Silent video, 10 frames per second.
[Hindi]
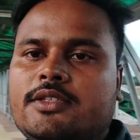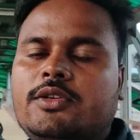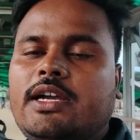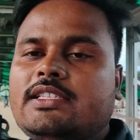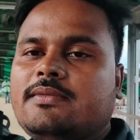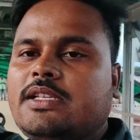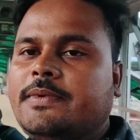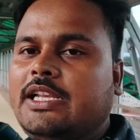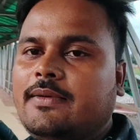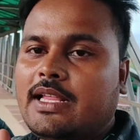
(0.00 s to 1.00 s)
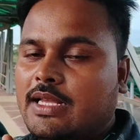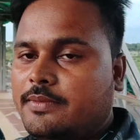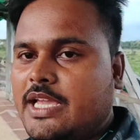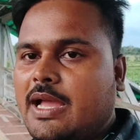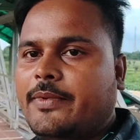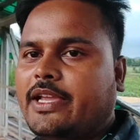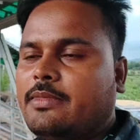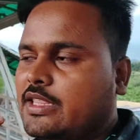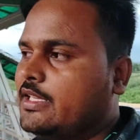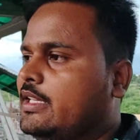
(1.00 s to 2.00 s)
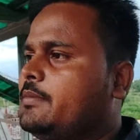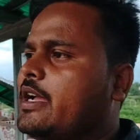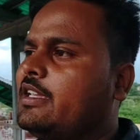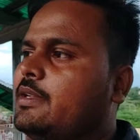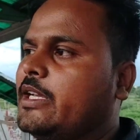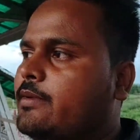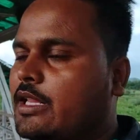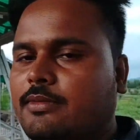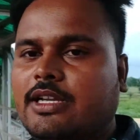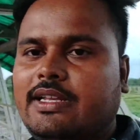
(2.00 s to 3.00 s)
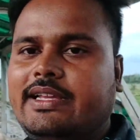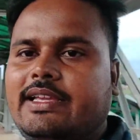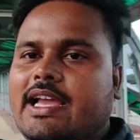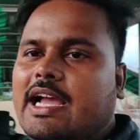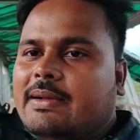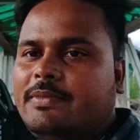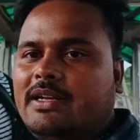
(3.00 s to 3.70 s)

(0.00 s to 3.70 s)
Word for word: सो गए सबसे पहली बात आप यहाँ पे एक बताइए बाकी की बात बाद में करेंगे यहाँ